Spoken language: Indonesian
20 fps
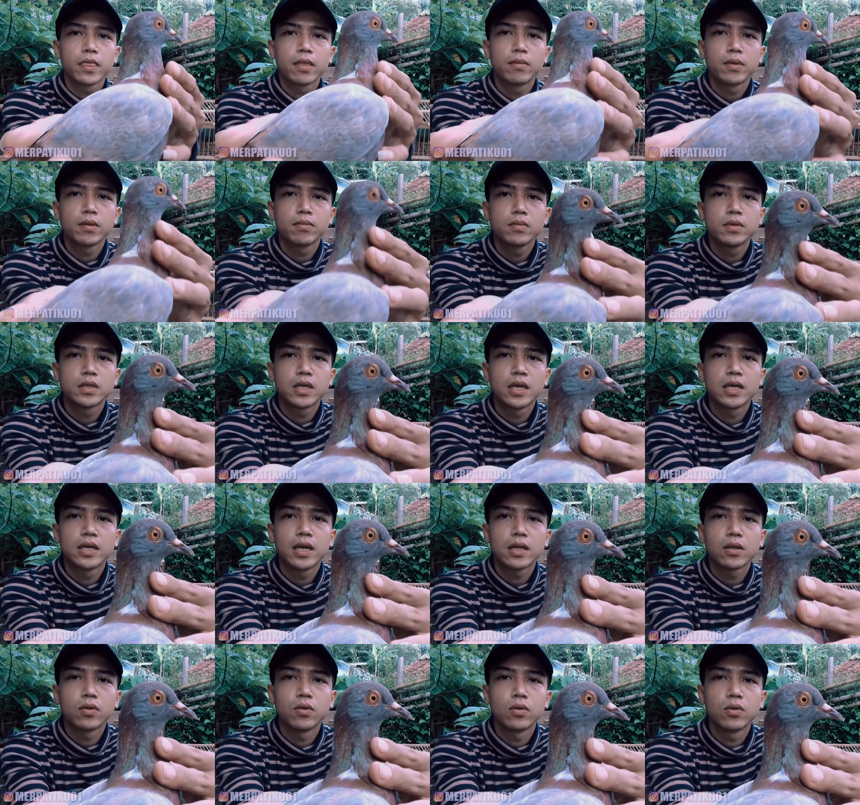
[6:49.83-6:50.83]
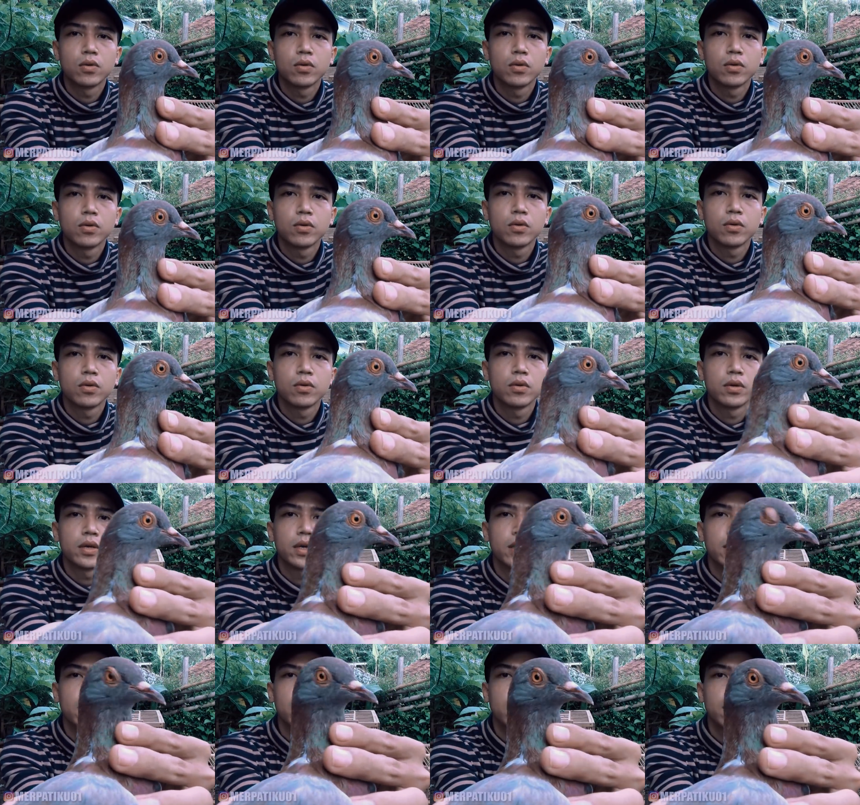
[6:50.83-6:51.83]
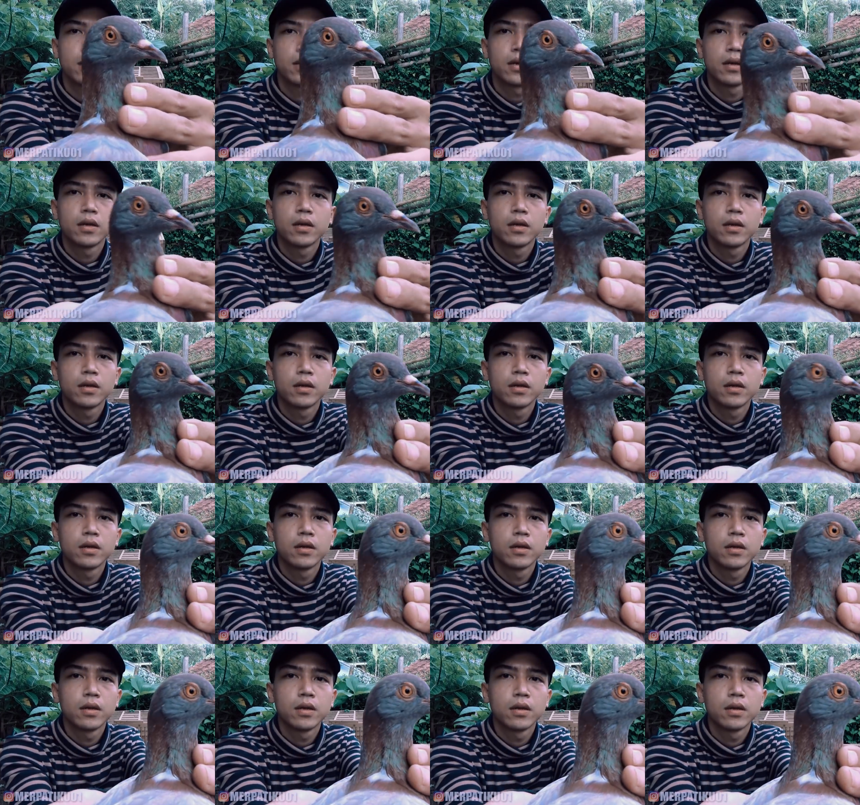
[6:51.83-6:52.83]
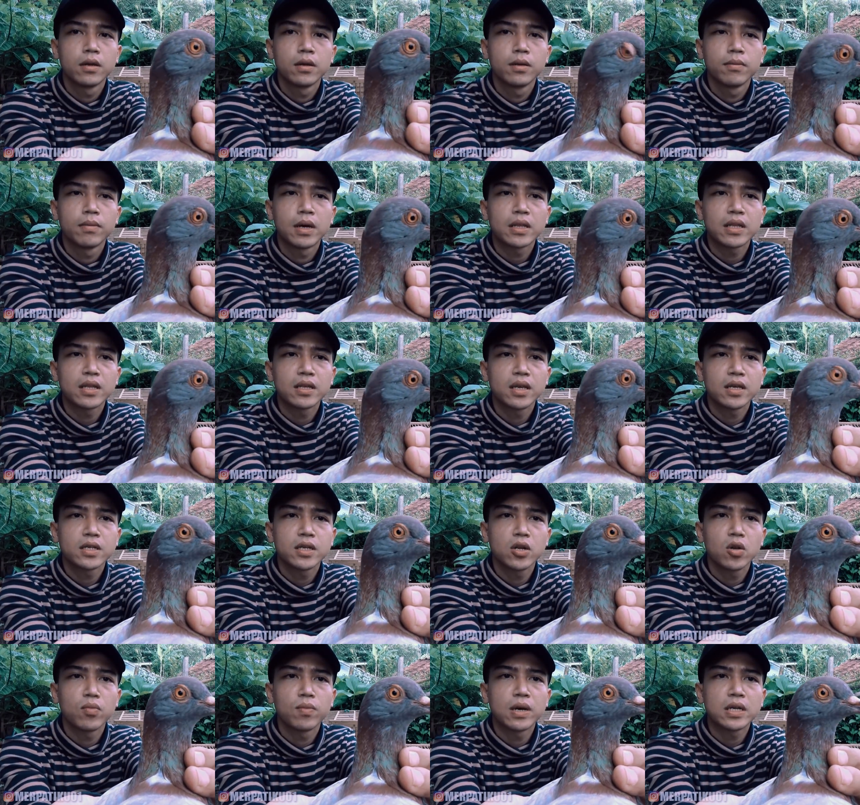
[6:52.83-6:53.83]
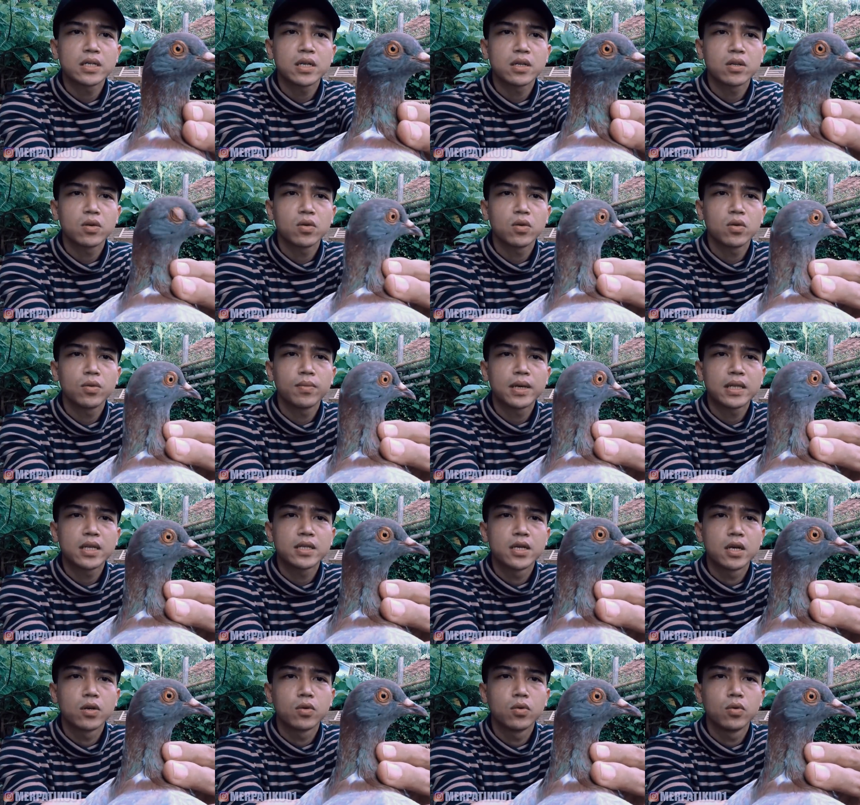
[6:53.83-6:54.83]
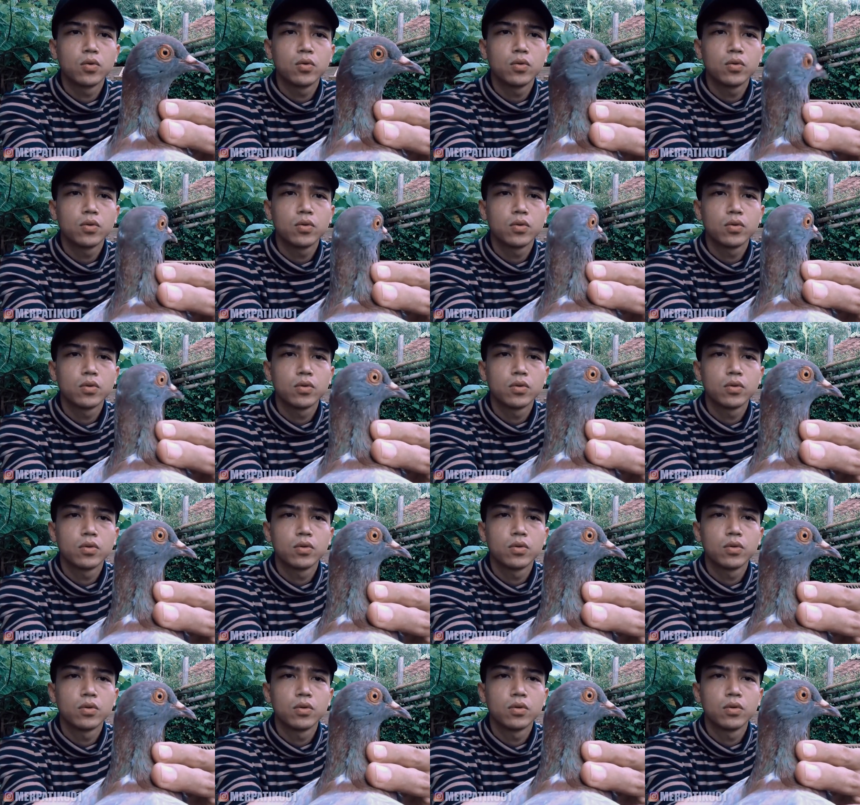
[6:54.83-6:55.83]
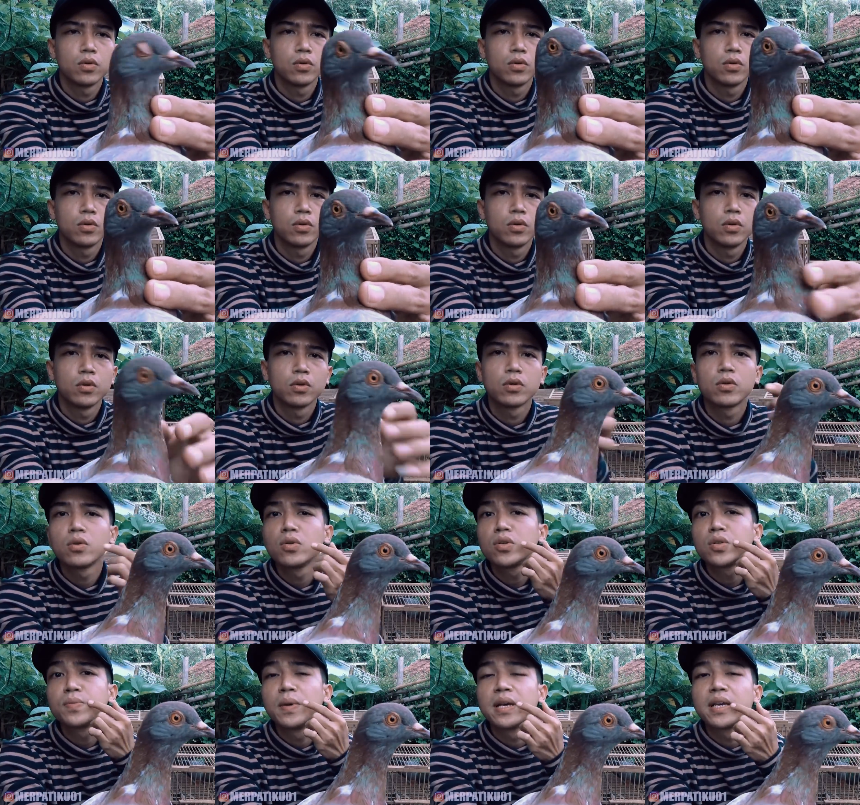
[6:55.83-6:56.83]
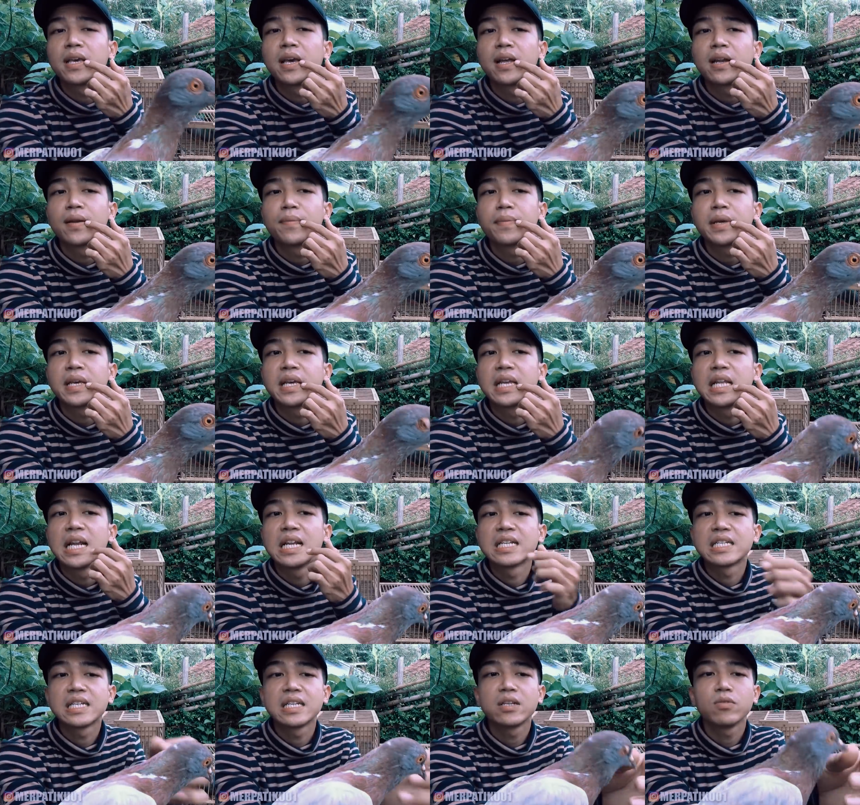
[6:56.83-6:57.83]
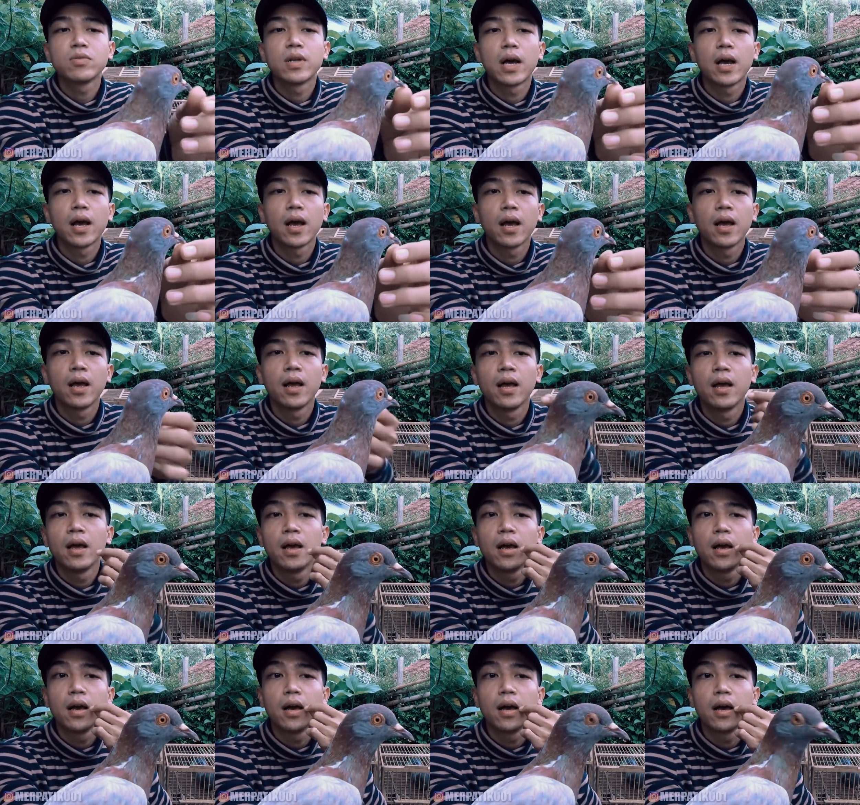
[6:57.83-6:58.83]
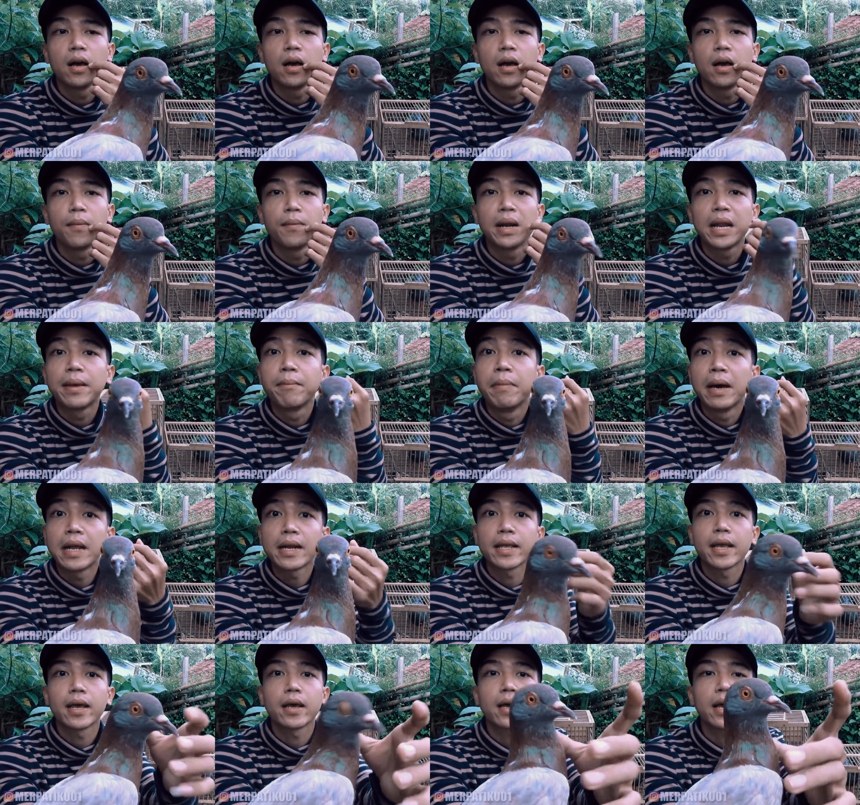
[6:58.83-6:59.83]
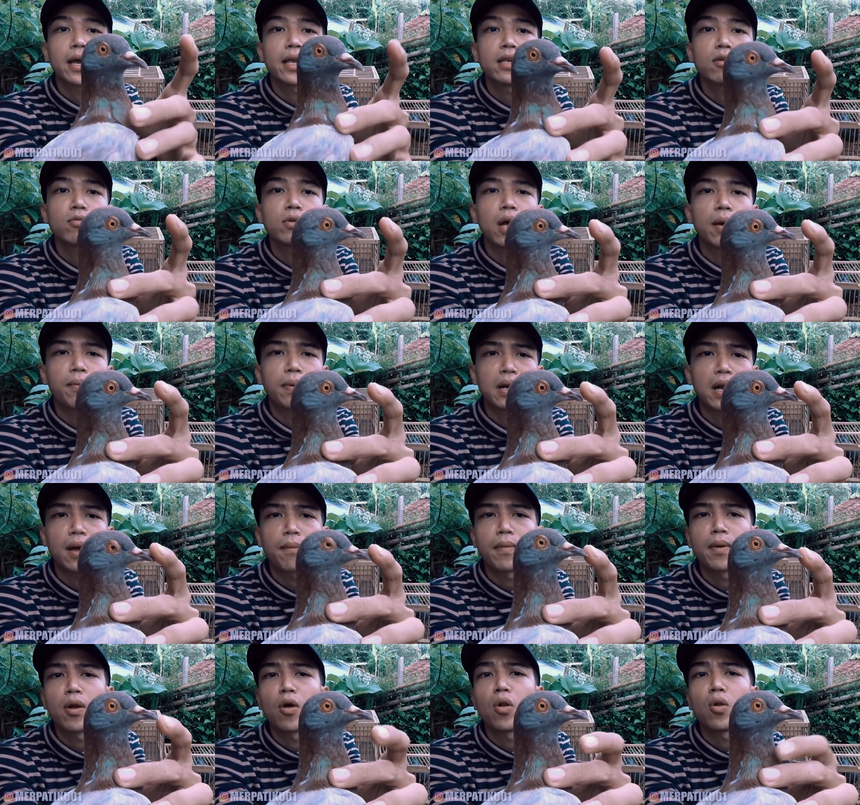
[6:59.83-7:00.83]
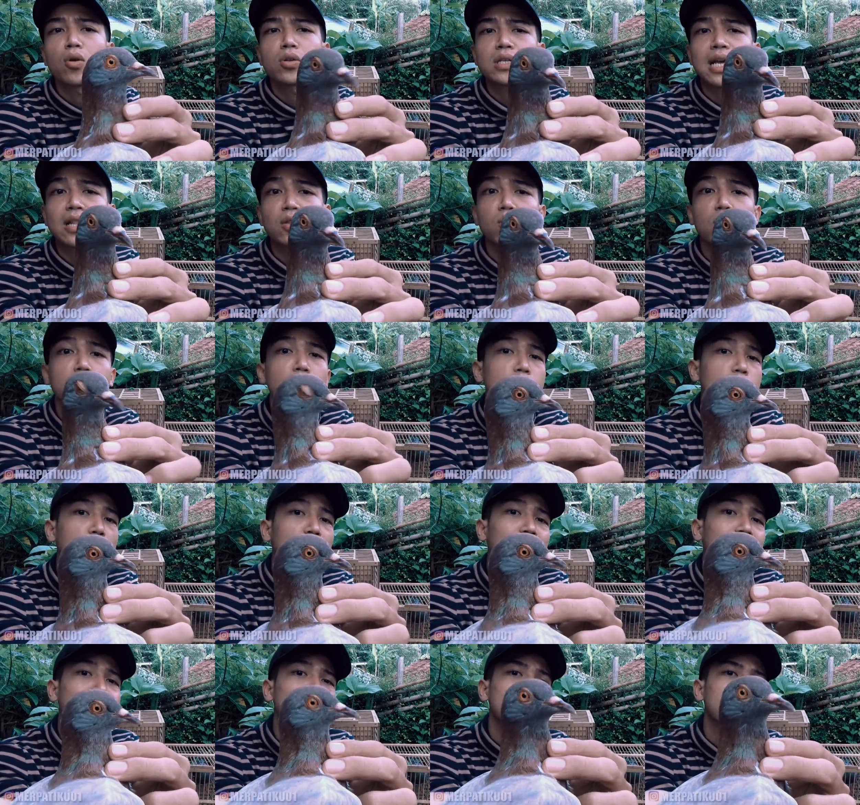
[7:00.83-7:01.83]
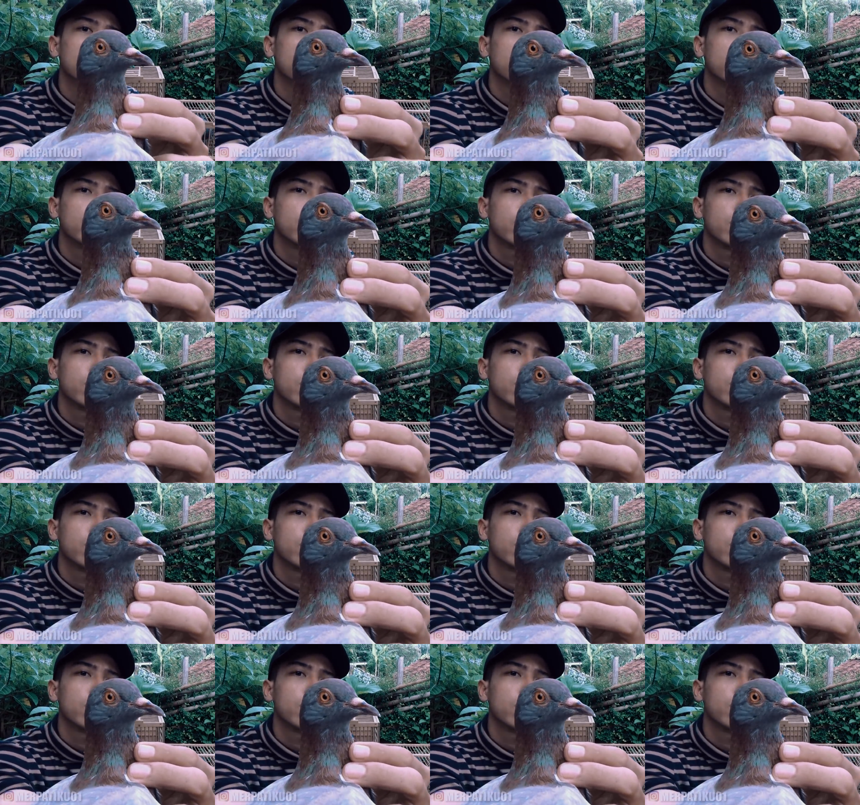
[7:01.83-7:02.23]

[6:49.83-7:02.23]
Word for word: teman-teman bisa lihat tuh ya matanya silomas atau mata jagung terus bagian pinggiran sini udah uh, melebar ya kayaknya udah pernah meloloh satu atau dua kali tuh